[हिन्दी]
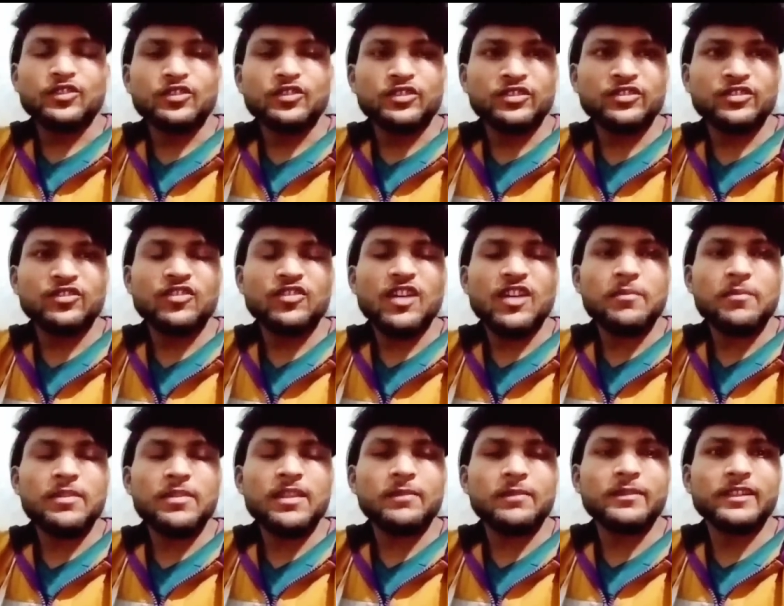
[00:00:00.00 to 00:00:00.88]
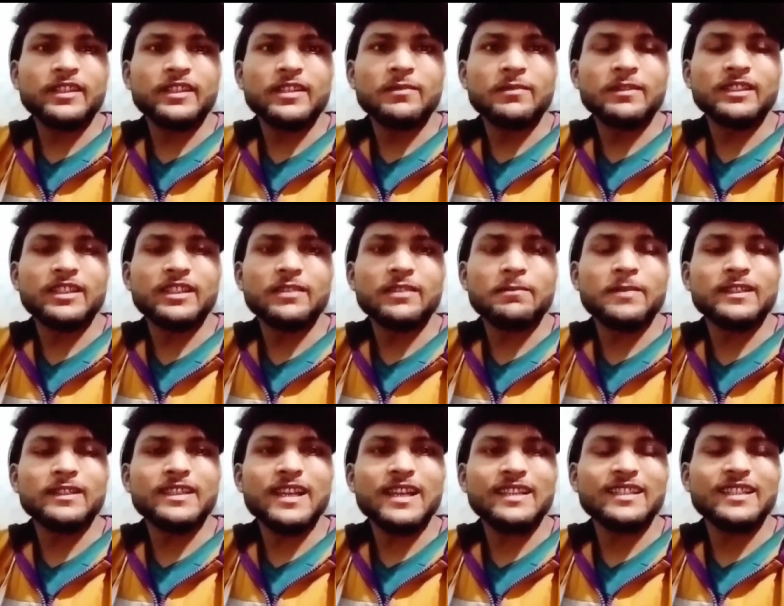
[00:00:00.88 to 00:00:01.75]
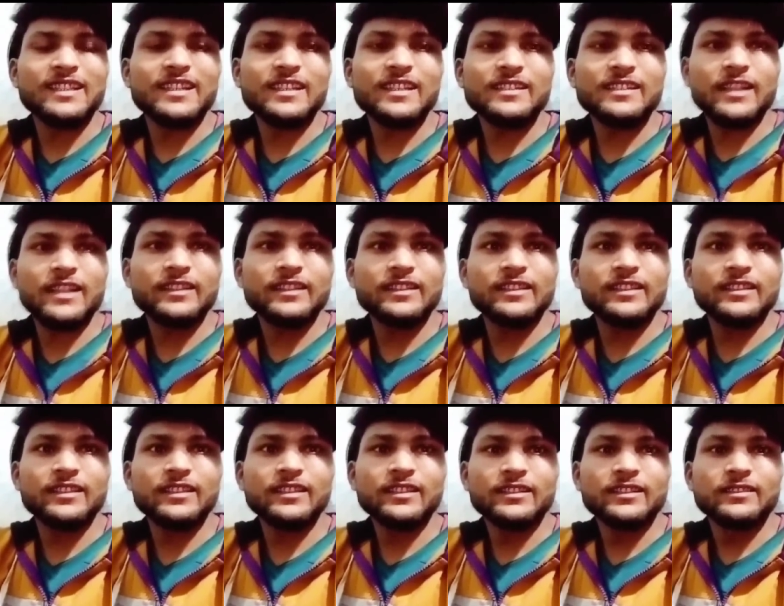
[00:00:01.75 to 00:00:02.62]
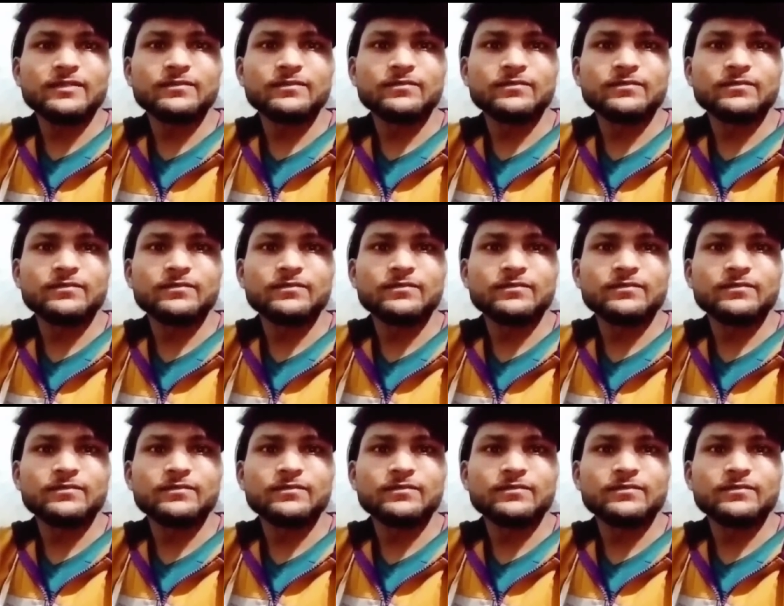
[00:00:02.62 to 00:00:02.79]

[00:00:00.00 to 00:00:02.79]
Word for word: दोस्तों आप सभी से मतलब बता देना चाहते हैं